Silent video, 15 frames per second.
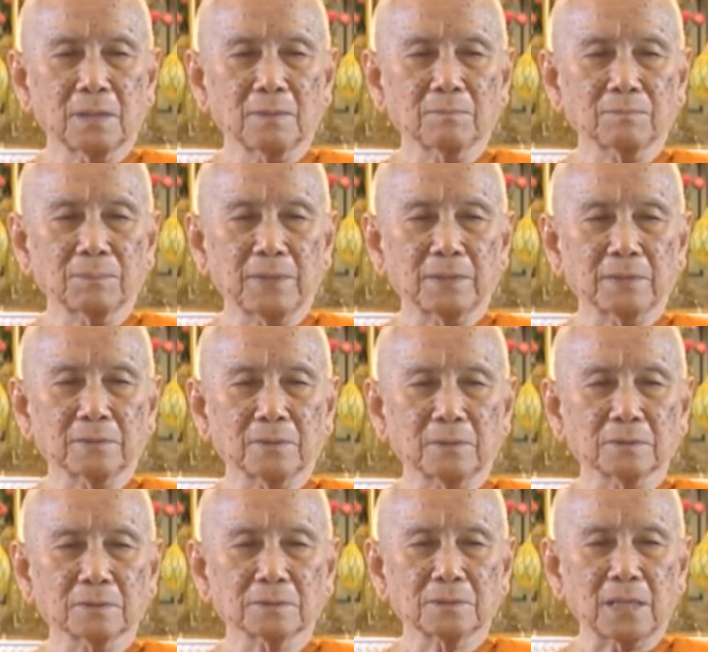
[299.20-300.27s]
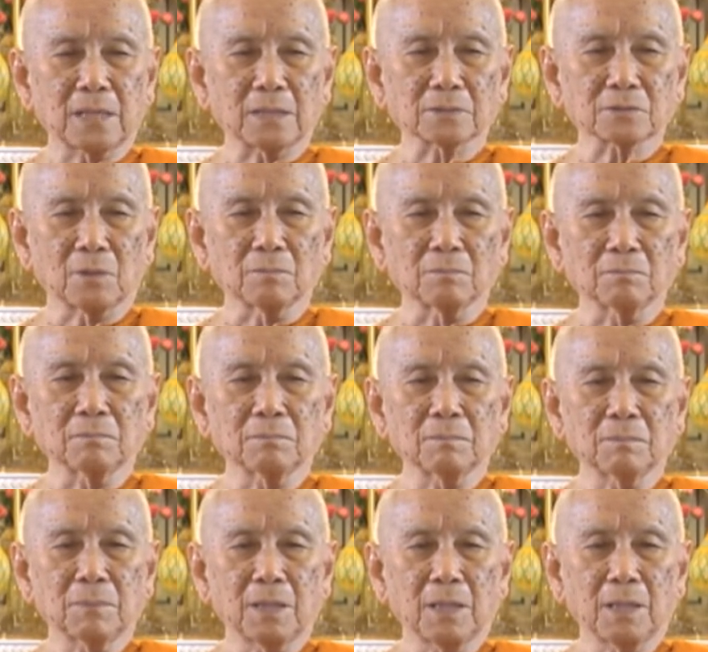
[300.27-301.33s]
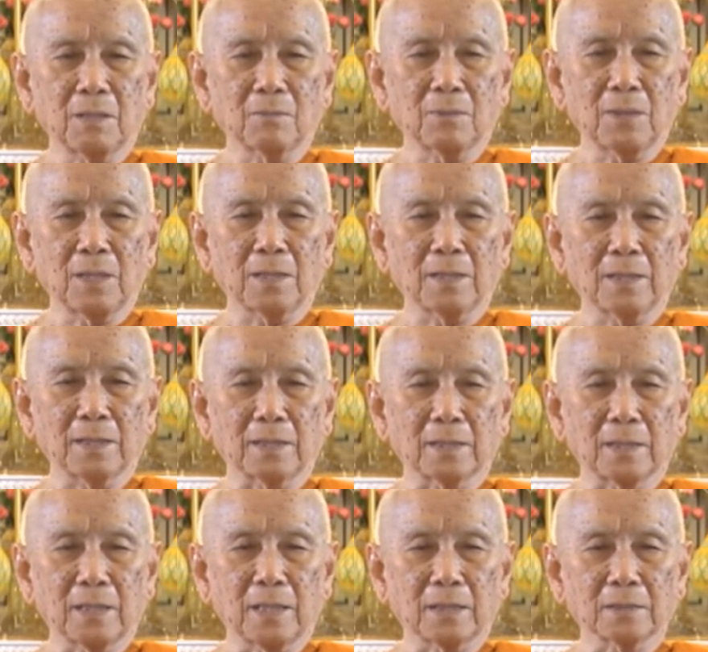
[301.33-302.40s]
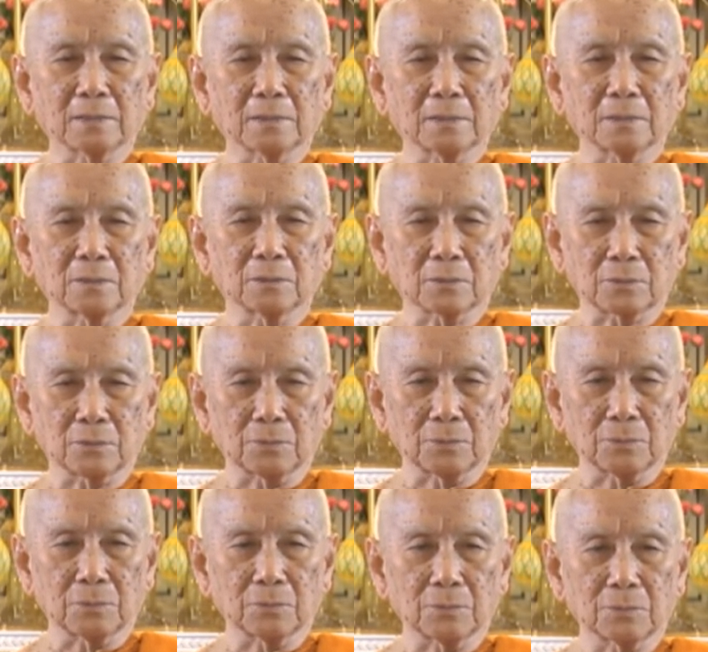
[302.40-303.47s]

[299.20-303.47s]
จำเป็นต้องสั่งสมภาวะแห่งการตื่นรู้